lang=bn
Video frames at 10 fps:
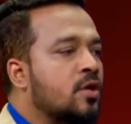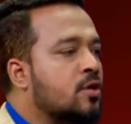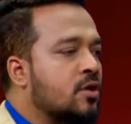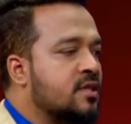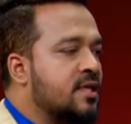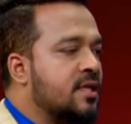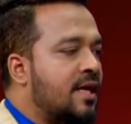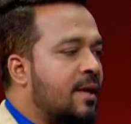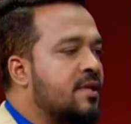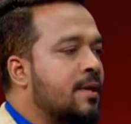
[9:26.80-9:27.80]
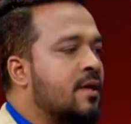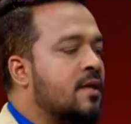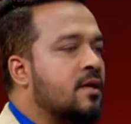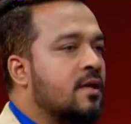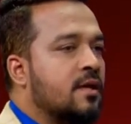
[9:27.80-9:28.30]
মনে করে যে আমি
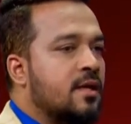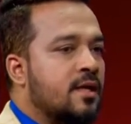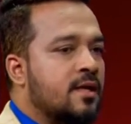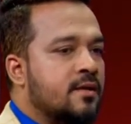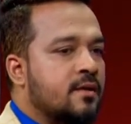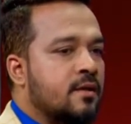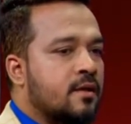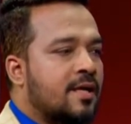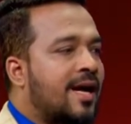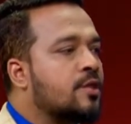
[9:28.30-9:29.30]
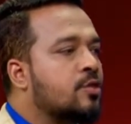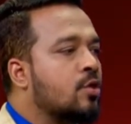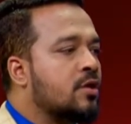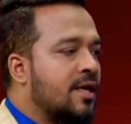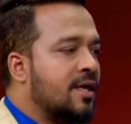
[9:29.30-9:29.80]
আমার এই
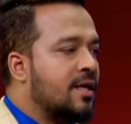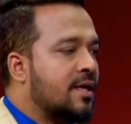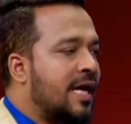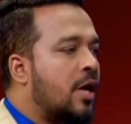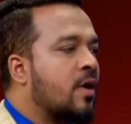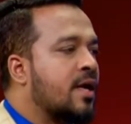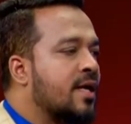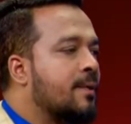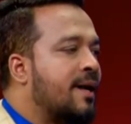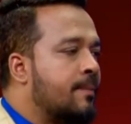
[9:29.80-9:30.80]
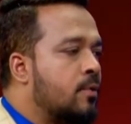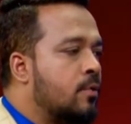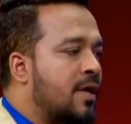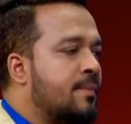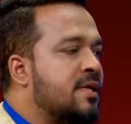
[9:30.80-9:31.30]
খাদ্যটা খাওয়ার আগে
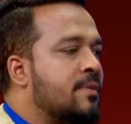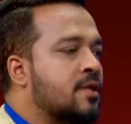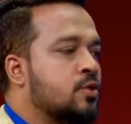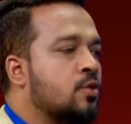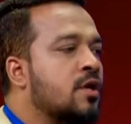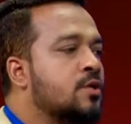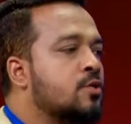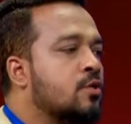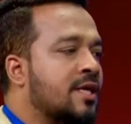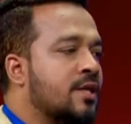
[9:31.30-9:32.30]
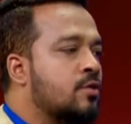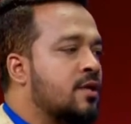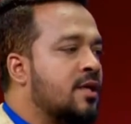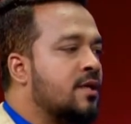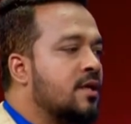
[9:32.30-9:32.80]
ভাববো আমি আমার শরীরের জন্য
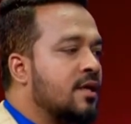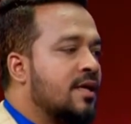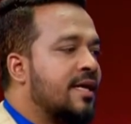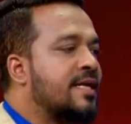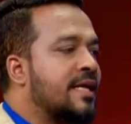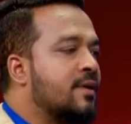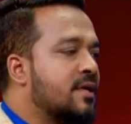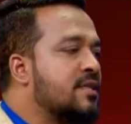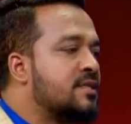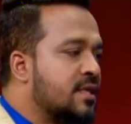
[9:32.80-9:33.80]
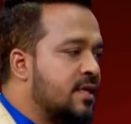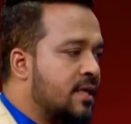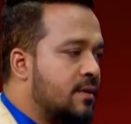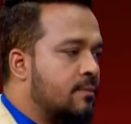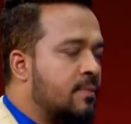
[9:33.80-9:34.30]
খাদ্যটা রাইট খাবারটা নিচ্ছি
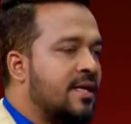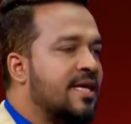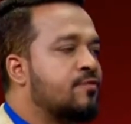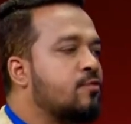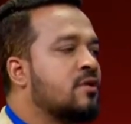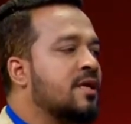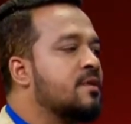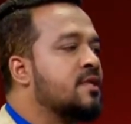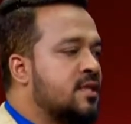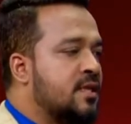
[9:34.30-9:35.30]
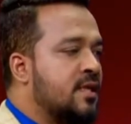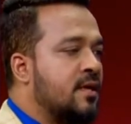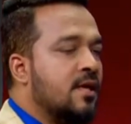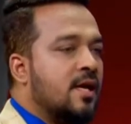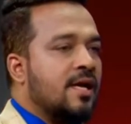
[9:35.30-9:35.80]
কিনা বা রাইট ফুডটা আমি নিচ্ছি
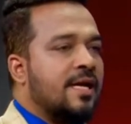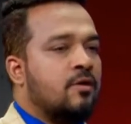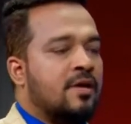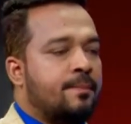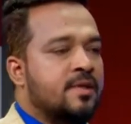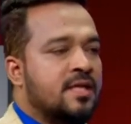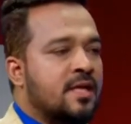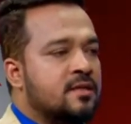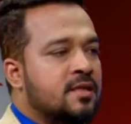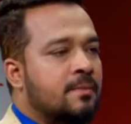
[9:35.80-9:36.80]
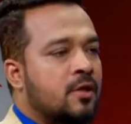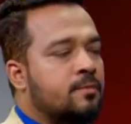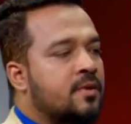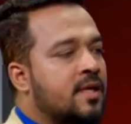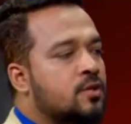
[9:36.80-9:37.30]
কিনা কারণ আপনি জানেন যে
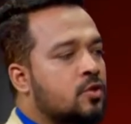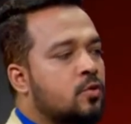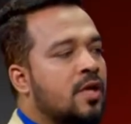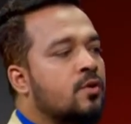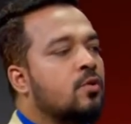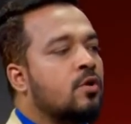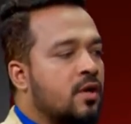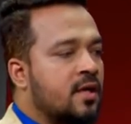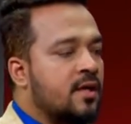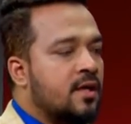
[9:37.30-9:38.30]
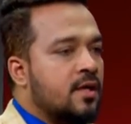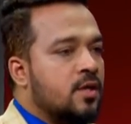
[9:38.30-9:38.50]
মানব দেহের যতগুলো রোগ হয়